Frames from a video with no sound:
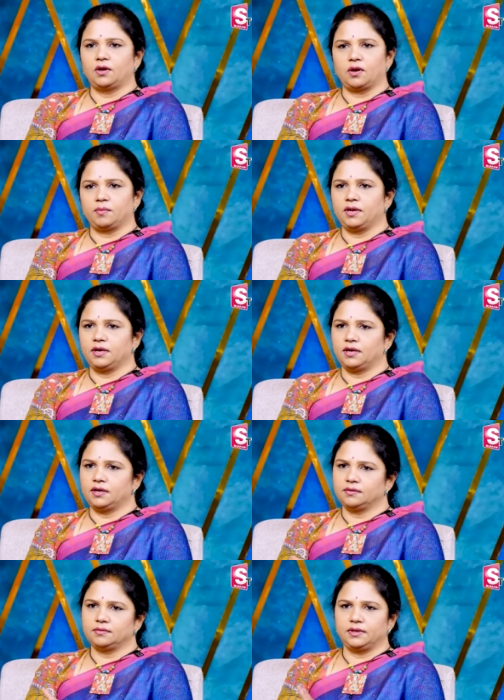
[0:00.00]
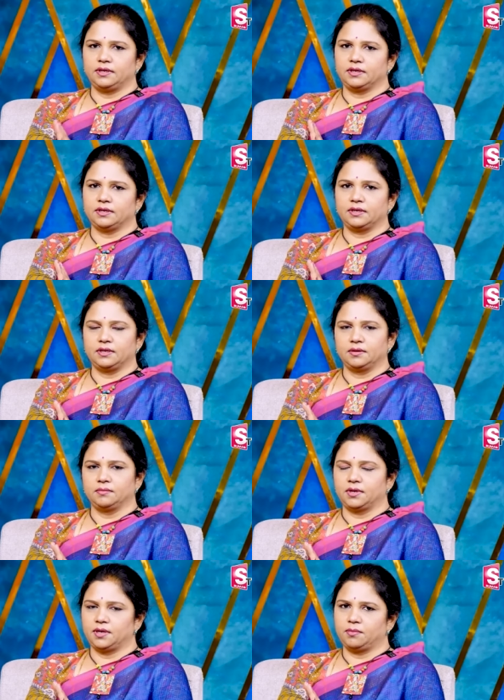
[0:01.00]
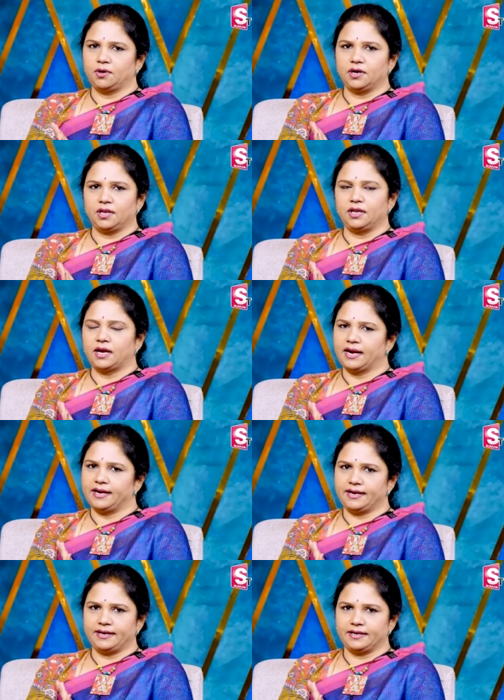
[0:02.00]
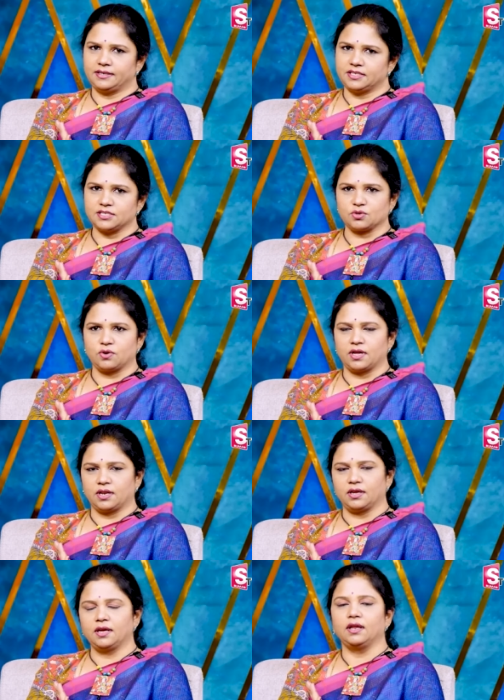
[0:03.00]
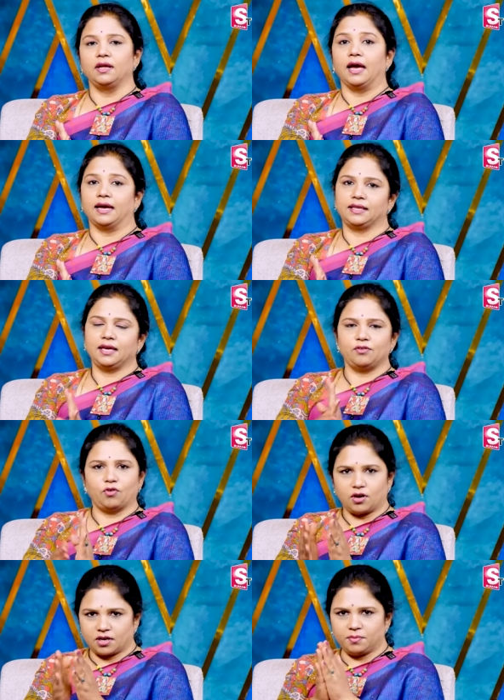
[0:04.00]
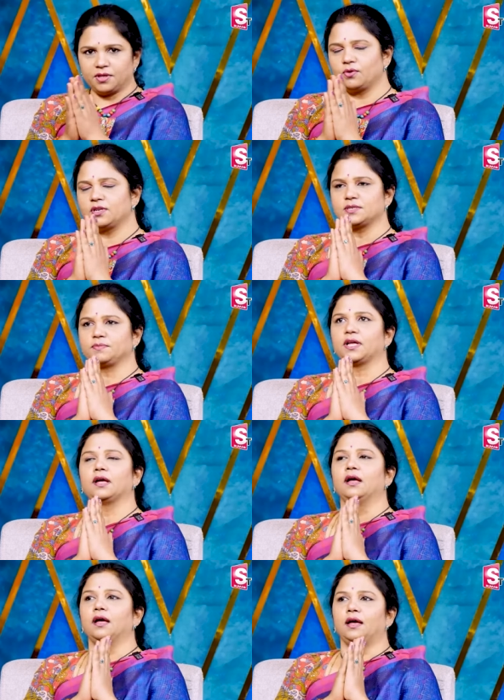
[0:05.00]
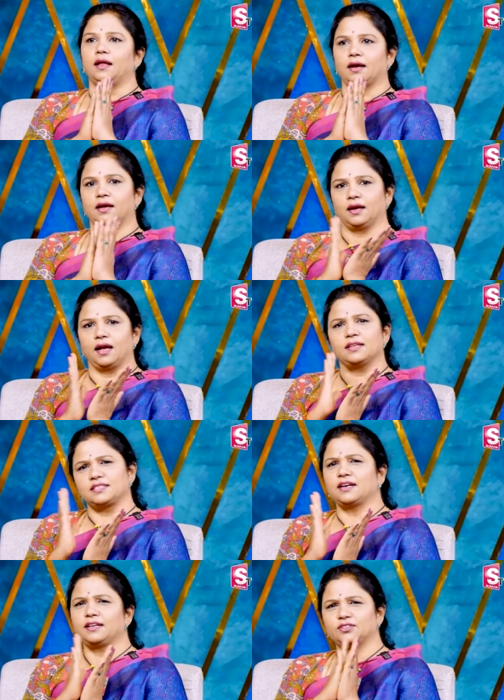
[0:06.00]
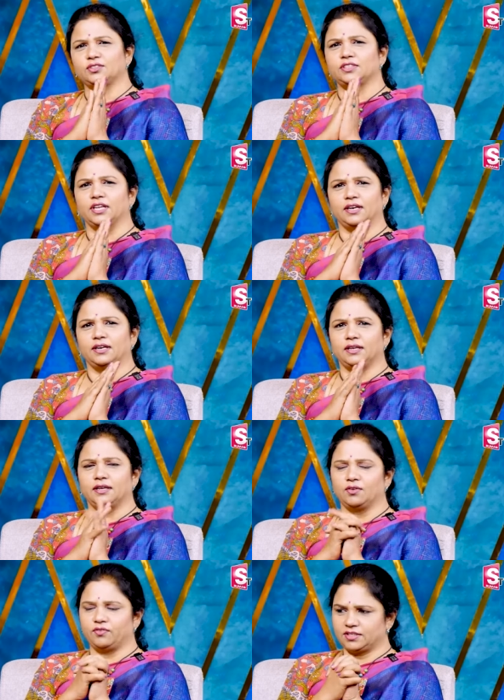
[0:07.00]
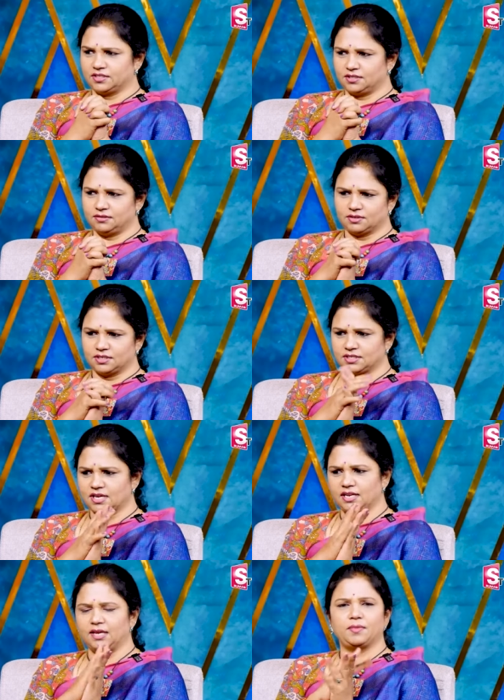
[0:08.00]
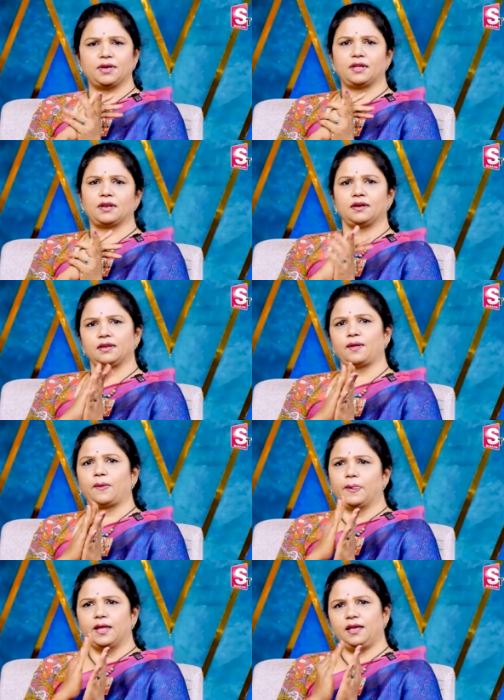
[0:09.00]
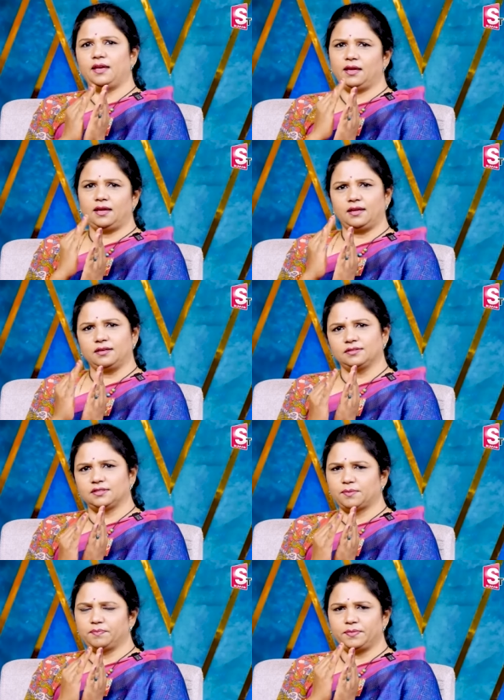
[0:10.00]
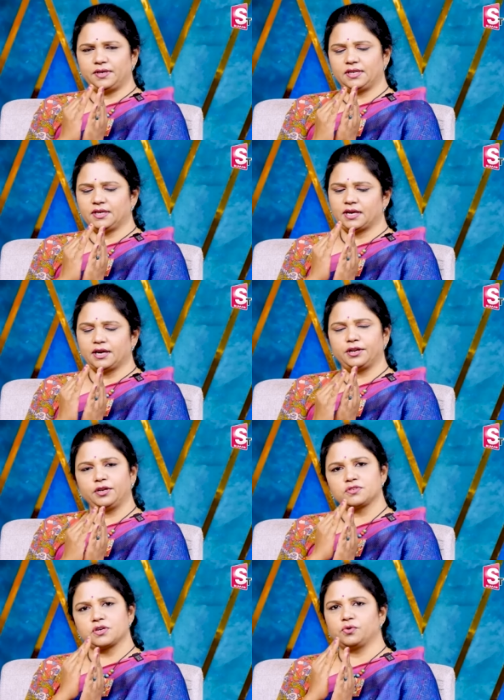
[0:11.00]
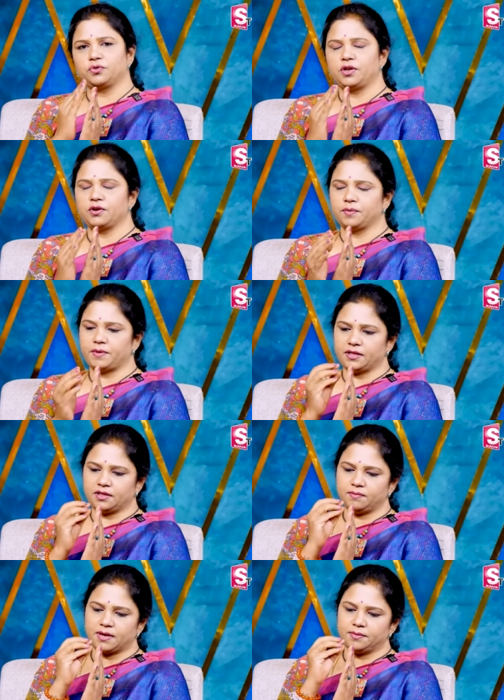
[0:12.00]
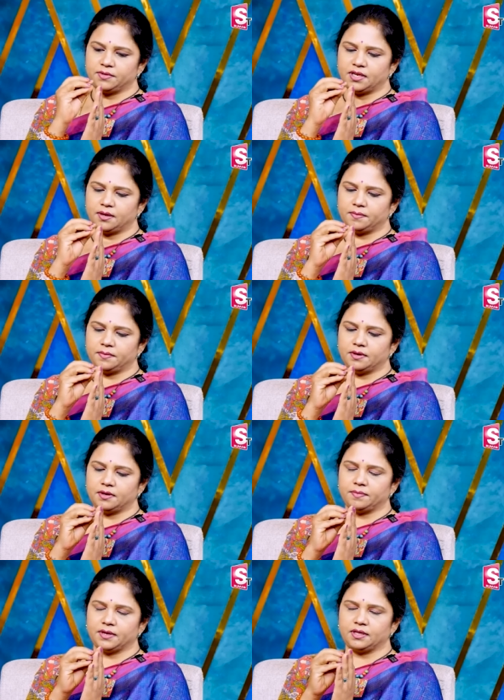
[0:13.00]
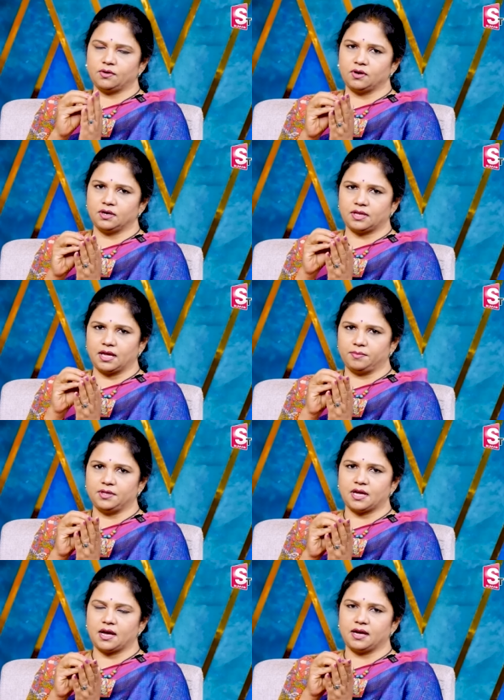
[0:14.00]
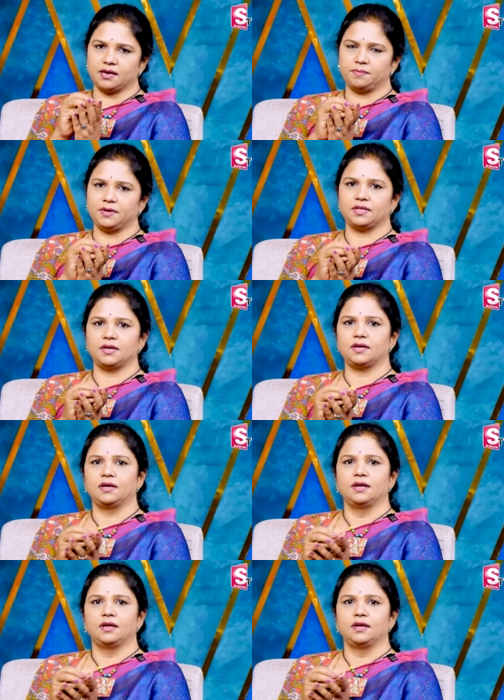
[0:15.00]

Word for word: నార్మల్గా ఏంటంటే మన బాడీని హైడ్రేటెడ్ చేసుకోవడానికి అయితే ఈ వాటర్ మీద కూడా చెప్తా రకరకాల స్టడీస్ వస్తాయండి ఫస్ట్ ఒక్కసారి ఏమన్నారంటే ఈ ఈ కంప్లీట్గా కంటిన్యూస్గా అవుతూనే ఉంటాయి ప్రతి మనం తినే ప్రతి ఒక్క దాని మీద ఆహారం మీద